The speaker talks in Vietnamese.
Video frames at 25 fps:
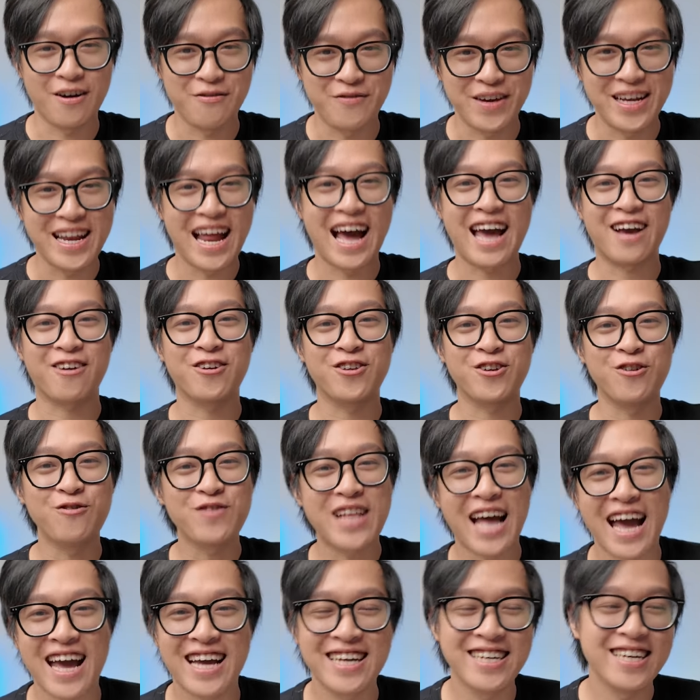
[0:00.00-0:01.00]
vĩ đại của
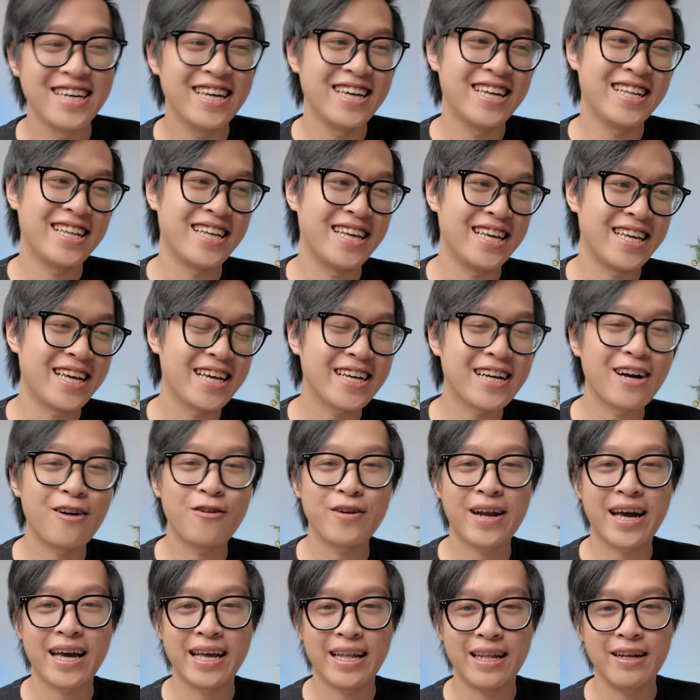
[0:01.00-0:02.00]
chúng ta. Thì cái
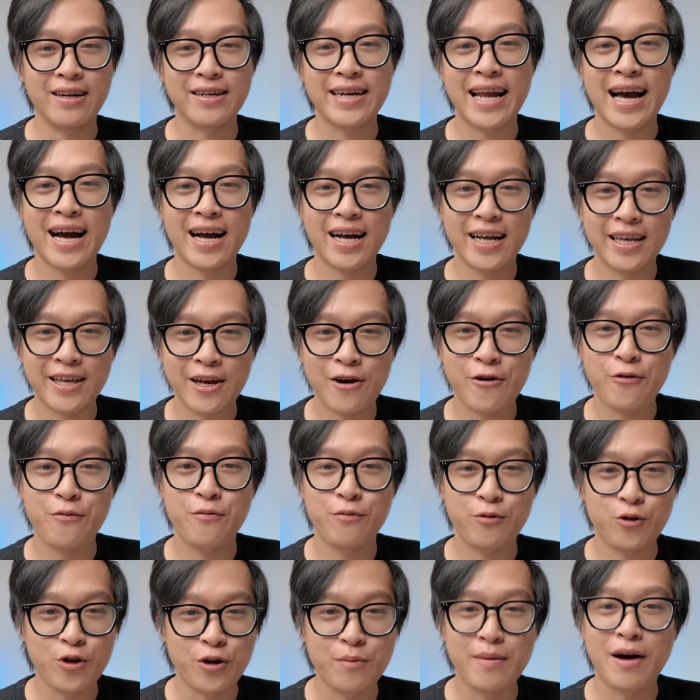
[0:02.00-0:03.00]
câu này được đăng
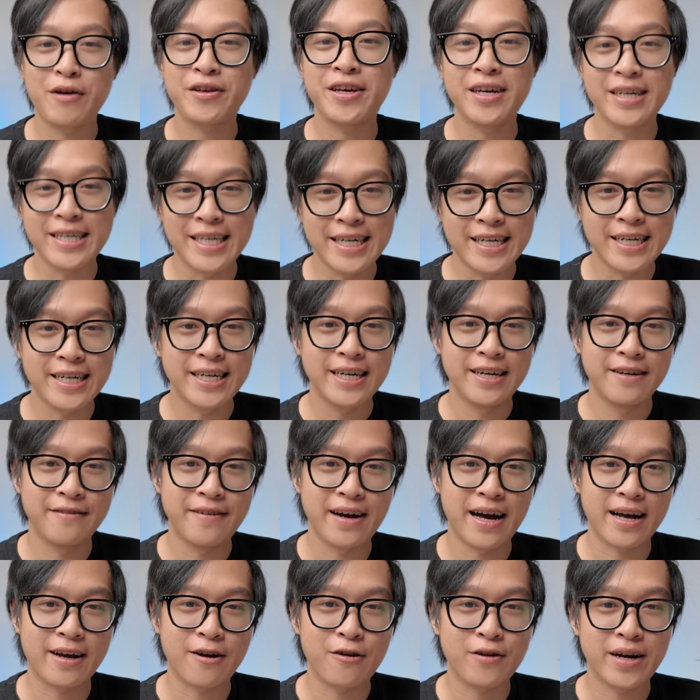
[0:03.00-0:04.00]
trong Tuyên báo Nhân dân
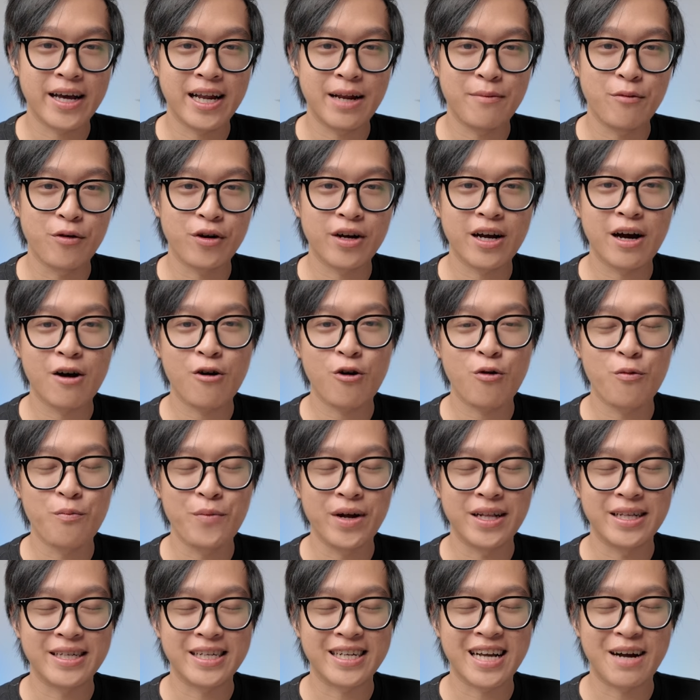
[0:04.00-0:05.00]
và câu này là một câu
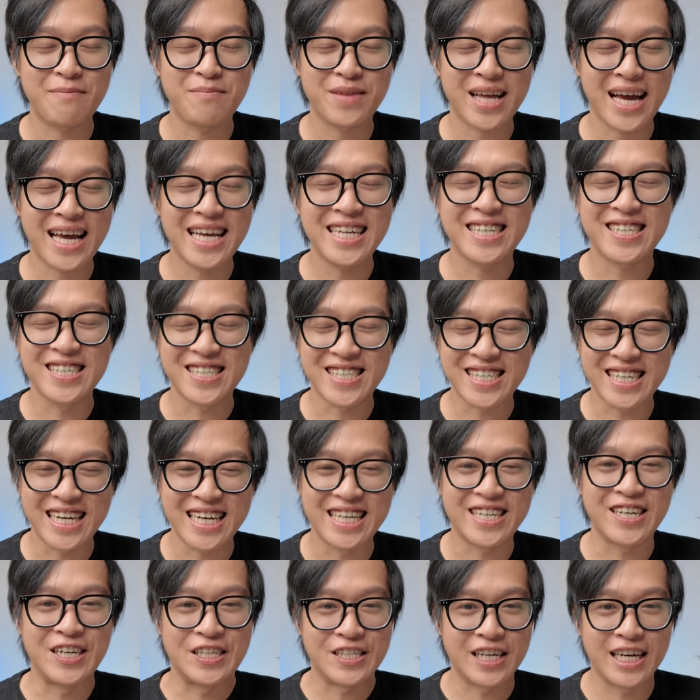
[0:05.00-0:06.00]
mình cảm thấy
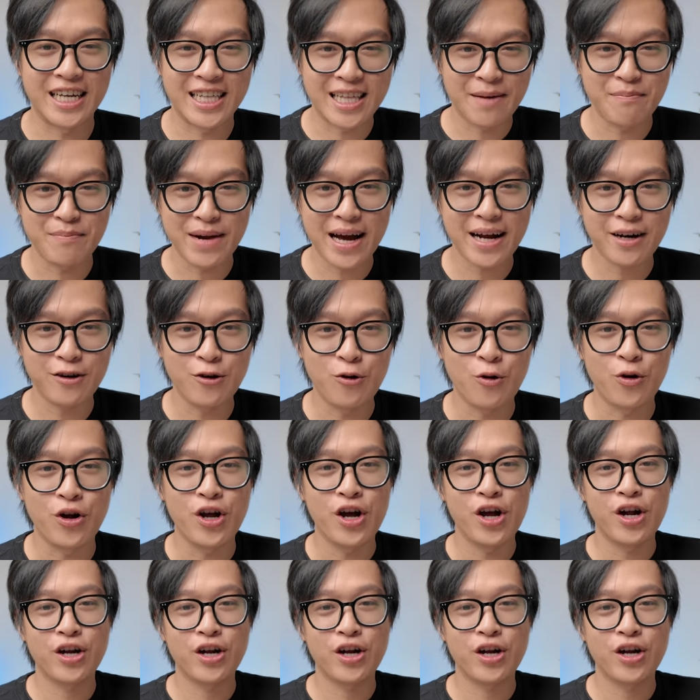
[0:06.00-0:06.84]
cực kỳ tâm đắc luôn.